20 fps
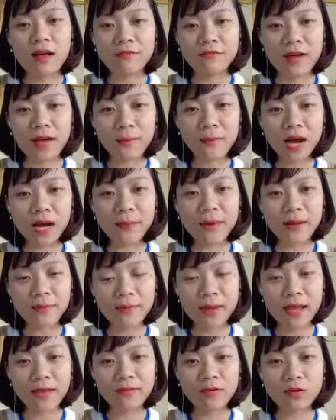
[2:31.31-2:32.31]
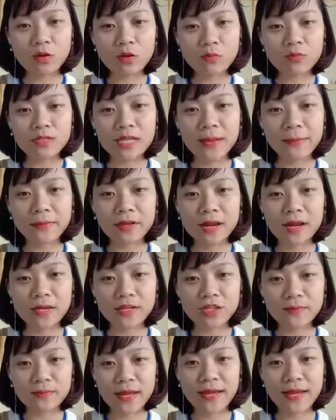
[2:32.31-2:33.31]
và mời bạn bè vào cùng xem
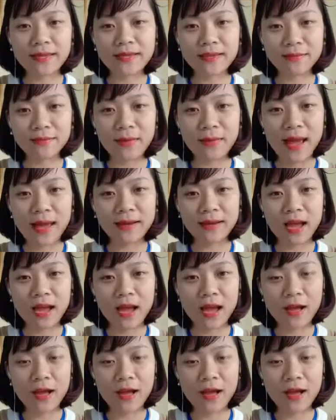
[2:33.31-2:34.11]
livestream này, những bạn